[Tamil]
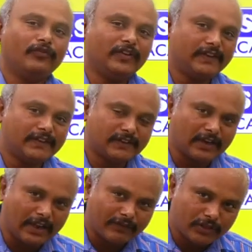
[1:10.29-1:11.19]

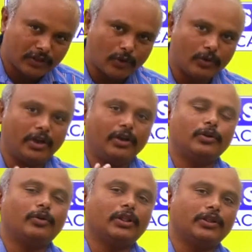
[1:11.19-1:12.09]
ஃபிசிக்ஸுக்கு லெவன்த்துக்கு ஒன்று
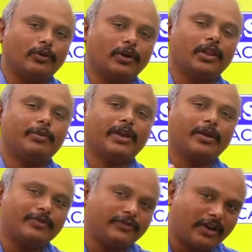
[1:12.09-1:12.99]
டுவெல்த்துக்கு ஒன்று அதே மாதிரி
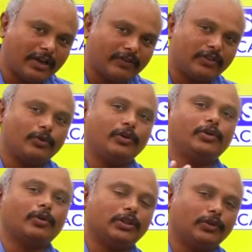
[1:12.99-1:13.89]
கெமிஸ்ட்ரி லெவன்த் ஒன்று
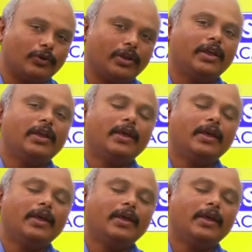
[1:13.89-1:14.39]
டுவெல்த் ஒன்று